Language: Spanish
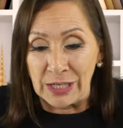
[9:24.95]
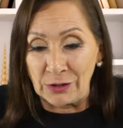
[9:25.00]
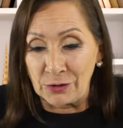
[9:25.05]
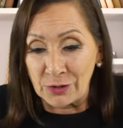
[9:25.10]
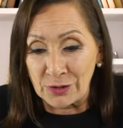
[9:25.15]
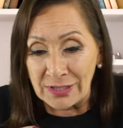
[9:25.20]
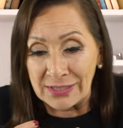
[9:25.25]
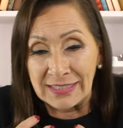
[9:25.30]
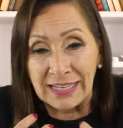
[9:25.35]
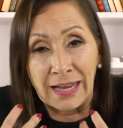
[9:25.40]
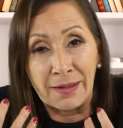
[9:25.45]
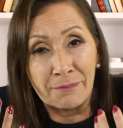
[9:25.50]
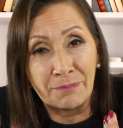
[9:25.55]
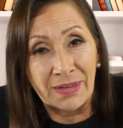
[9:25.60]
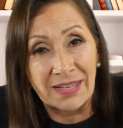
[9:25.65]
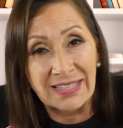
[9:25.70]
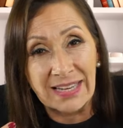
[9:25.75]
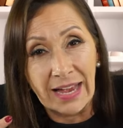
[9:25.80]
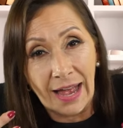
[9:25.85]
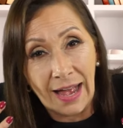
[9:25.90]
Y entonces él
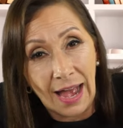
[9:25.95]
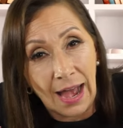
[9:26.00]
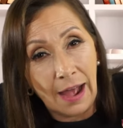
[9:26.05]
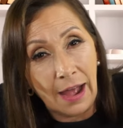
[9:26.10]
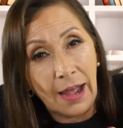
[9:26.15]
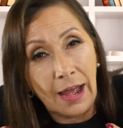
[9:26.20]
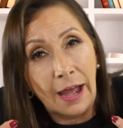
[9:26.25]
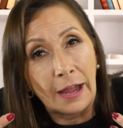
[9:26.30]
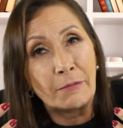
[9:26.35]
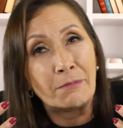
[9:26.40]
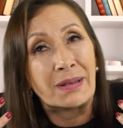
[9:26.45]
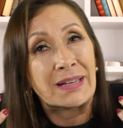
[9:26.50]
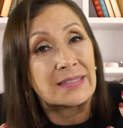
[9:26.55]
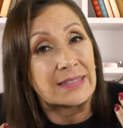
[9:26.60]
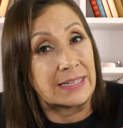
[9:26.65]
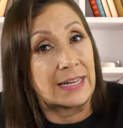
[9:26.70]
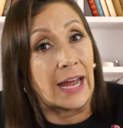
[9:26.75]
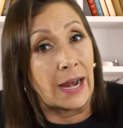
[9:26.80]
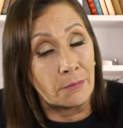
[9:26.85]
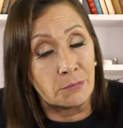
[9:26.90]
empieza a
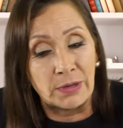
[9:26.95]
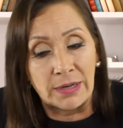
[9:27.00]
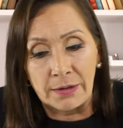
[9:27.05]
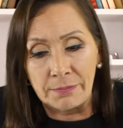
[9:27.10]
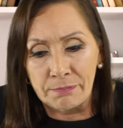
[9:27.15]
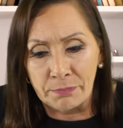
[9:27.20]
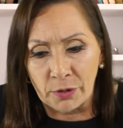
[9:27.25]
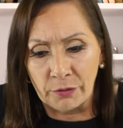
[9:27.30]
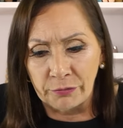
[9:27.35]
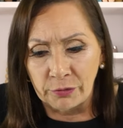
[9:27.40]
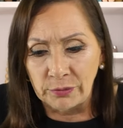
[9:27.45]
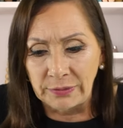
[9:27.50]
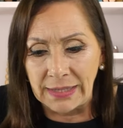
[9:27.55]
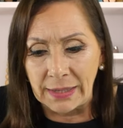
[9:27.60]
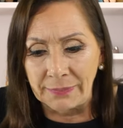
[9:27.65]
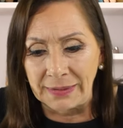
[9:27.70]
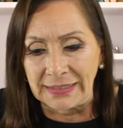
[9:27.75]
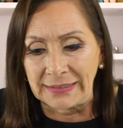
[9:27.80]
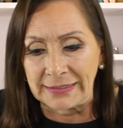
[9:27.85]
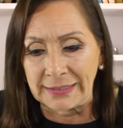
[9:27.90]
investigar muy
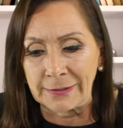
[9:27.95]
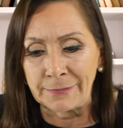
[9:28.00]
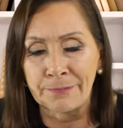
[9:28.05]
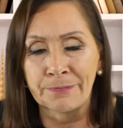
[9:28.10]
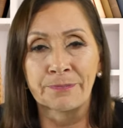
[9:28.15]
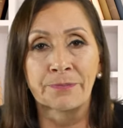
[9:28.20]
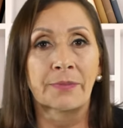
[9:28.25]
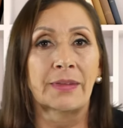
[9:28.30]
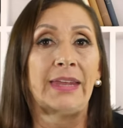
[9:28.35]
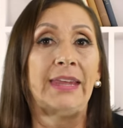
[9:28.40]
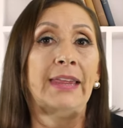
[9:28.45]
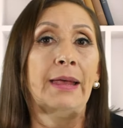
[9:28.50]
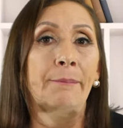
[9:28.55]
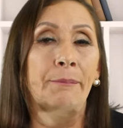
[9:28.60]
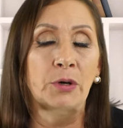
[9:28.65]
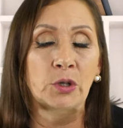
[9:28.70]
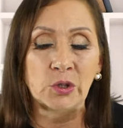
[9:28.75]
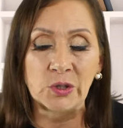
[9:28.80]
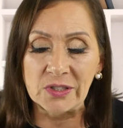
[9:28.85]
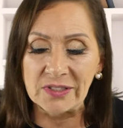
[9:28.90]
profundamente y de
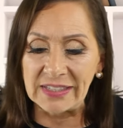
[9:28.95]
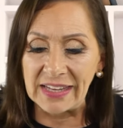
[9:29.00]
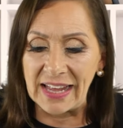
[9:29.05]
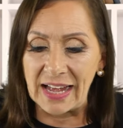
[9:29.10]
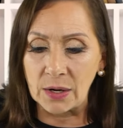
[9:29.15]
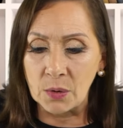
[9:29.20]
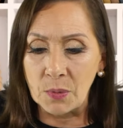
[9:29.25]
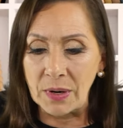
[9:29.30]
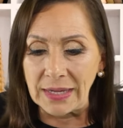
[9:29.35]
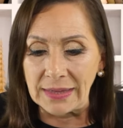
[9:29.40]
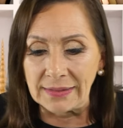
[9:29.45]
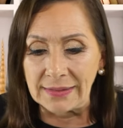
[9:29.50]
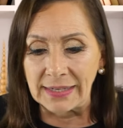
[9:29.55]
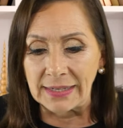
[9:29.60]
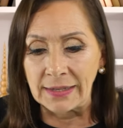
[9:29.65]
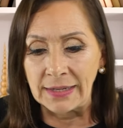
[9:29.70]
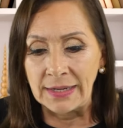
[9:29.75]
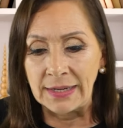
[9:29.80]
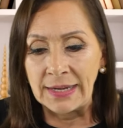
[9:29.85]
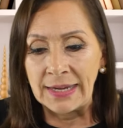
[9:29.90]
pronto se da
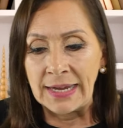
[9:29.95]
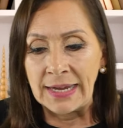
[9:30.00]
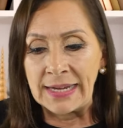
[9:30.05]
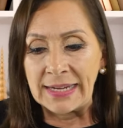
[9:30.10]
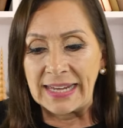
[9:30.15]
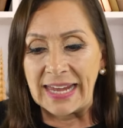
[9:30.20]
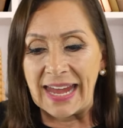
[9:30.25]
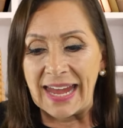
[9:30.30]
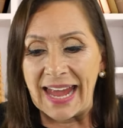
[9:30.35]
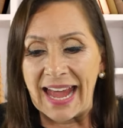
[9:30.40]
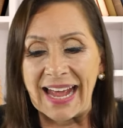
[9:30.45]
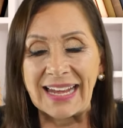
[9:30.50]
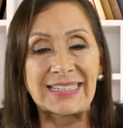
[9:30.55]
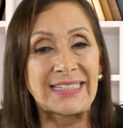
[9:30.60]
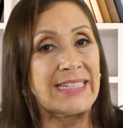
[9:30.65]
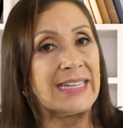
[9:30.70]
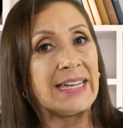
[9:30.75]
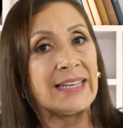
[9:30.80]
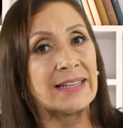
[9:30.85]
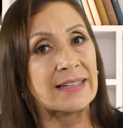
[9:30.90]
cuenta que
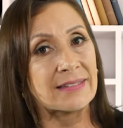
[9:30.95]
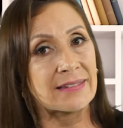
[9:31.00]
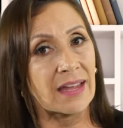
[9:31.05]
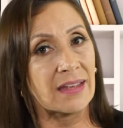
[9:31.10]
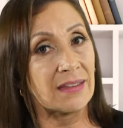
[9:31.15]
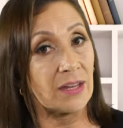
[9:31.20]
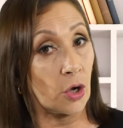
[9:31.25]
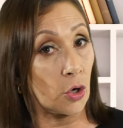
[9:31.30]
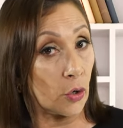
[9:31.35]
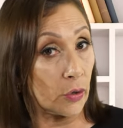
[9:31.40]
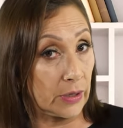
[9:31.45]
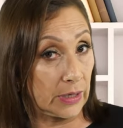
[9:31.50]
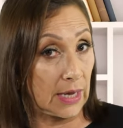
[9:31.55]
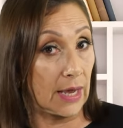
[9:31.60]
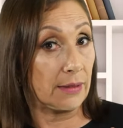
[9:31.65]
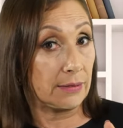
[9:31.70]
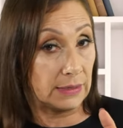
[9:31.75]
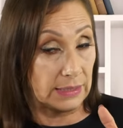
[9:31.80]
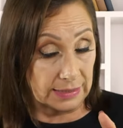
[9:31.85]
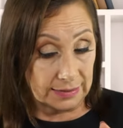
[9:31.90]
allí en esta
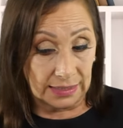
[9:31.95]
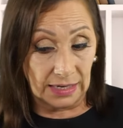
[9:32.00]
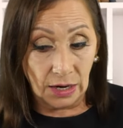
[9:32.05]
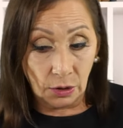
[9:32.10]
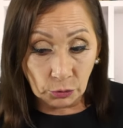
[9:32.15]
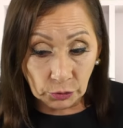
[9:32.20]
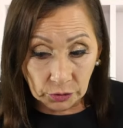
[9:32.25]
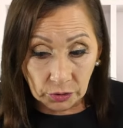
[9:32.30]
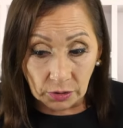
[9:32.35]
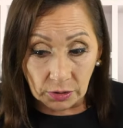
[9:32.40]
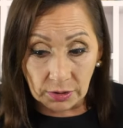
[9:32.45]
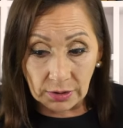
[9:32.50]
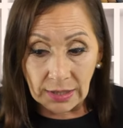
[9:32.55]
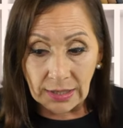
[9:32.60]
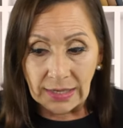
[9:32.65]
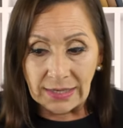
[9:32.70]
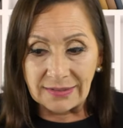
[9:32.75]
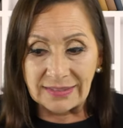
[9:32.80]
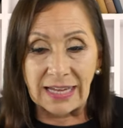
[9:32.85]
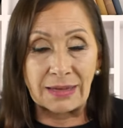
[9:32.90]
ideología, dice el autor,
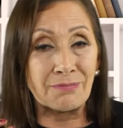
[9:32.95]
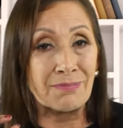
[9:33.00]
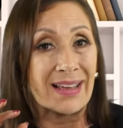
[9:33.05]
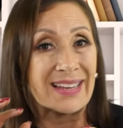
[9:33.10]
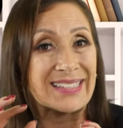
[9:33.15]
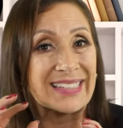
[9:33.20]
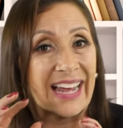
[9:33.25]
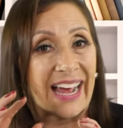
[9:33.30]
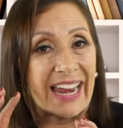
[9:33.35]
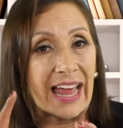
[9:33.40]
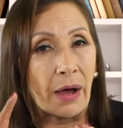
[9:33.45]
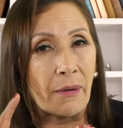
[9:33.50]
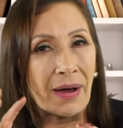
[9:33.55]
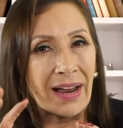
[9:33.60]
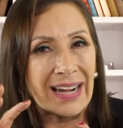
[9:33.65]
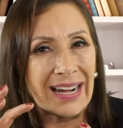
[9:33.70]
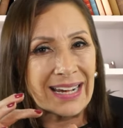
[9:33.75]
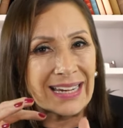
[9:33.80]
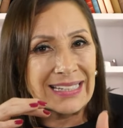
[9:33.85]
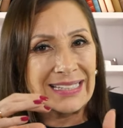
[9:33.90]
se
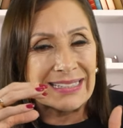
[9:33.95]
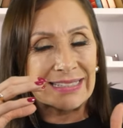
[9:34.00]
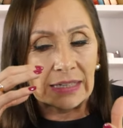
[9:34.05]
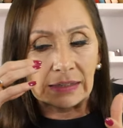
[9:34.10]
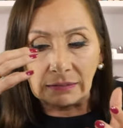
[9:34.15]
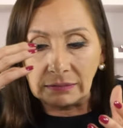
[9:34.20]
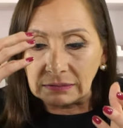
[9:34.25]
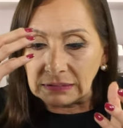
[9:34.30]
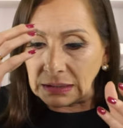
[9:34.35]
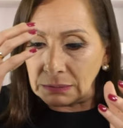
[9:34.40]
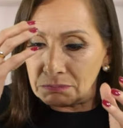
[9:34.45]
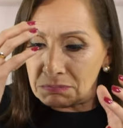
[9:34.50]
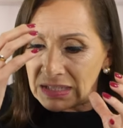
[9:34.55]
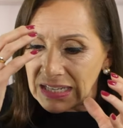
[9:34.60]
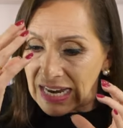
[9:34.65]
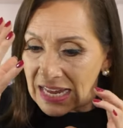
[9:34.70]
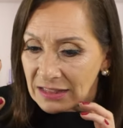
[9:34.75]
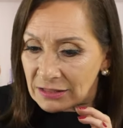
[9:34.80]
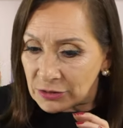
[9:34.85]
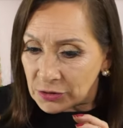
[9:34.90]
enmascaraba el
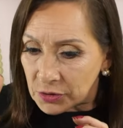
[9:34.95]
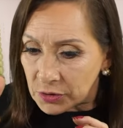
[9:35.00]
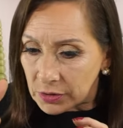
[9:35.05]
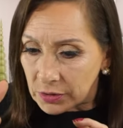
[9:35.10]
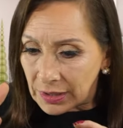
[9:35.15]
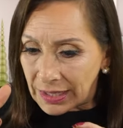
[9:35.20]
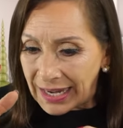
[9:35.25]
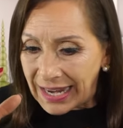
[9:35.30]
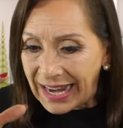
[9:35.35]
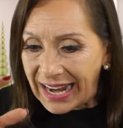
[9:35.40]
resentimiento,